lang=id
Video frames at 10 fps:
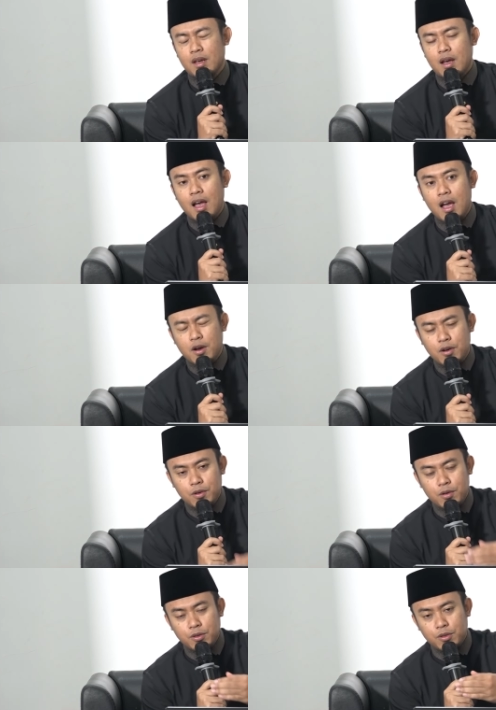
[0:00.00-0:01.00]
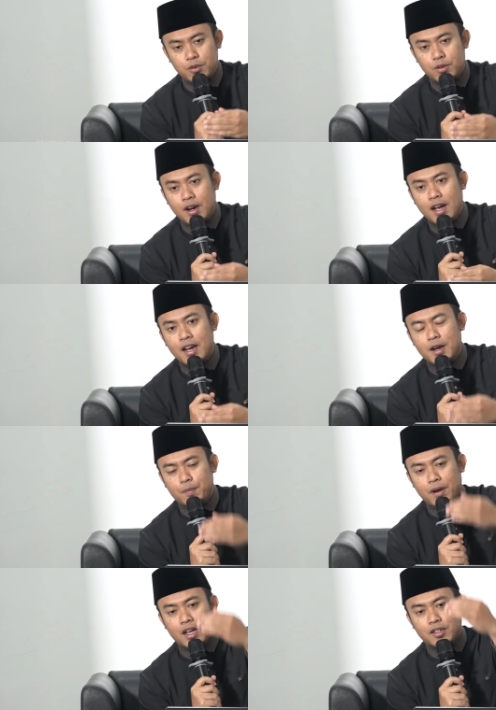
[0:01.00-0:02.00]
Aku suka
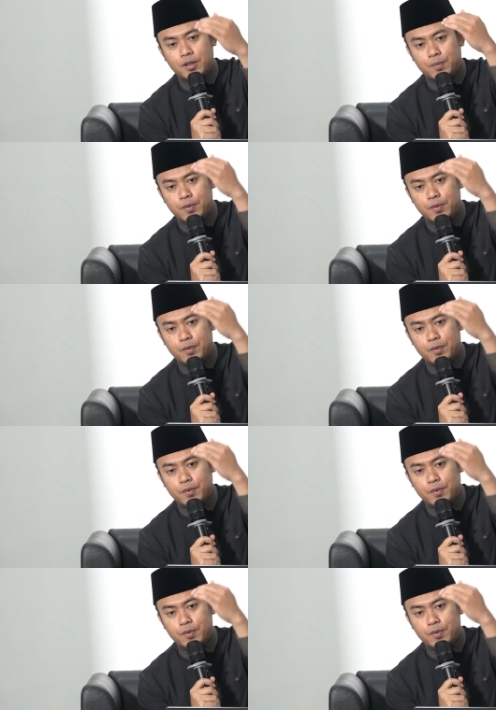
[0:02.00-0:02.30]
kepada si